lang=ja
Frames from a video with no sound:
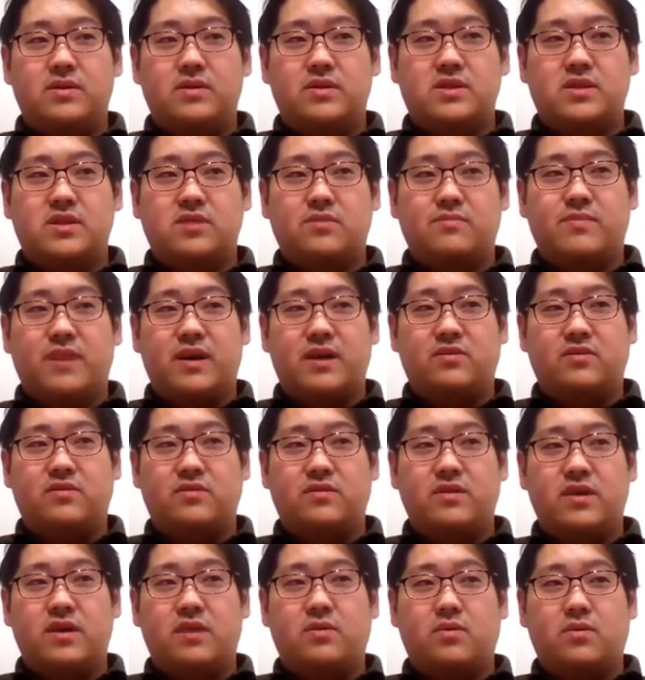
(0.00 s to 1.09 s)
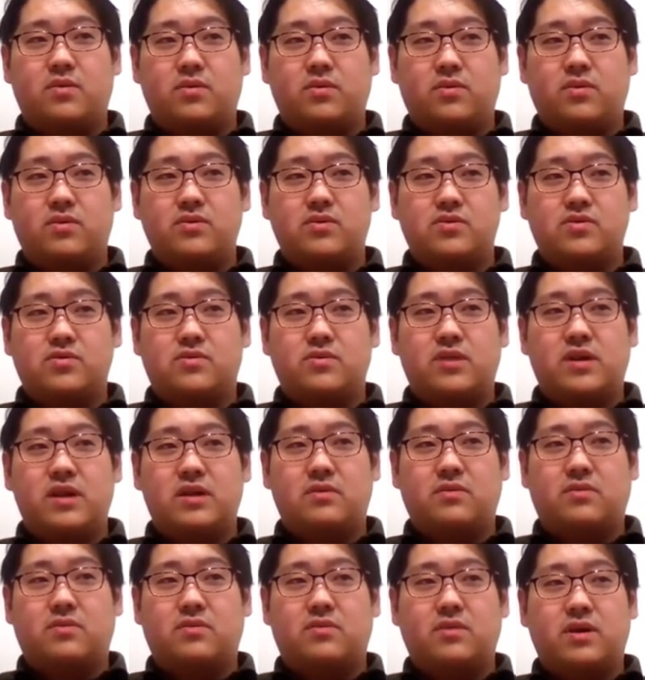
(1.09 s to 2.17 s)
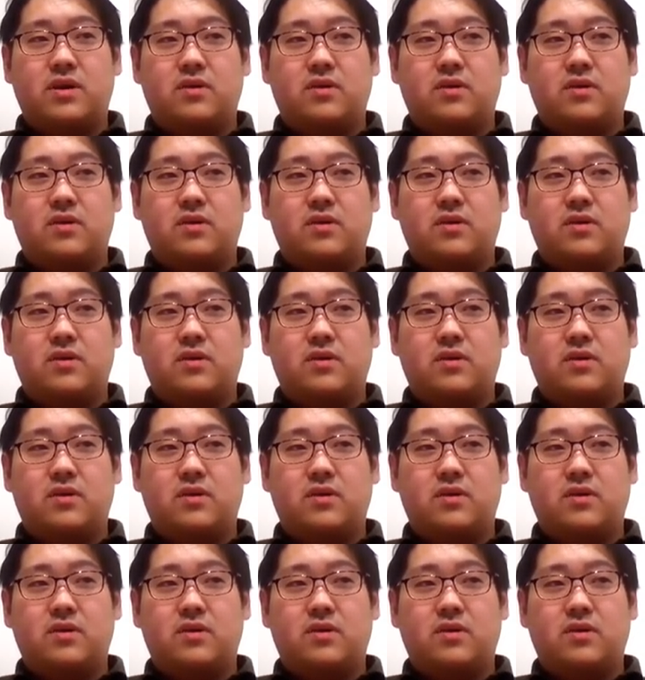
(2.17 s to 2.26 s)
心肺蘇生法の小児への効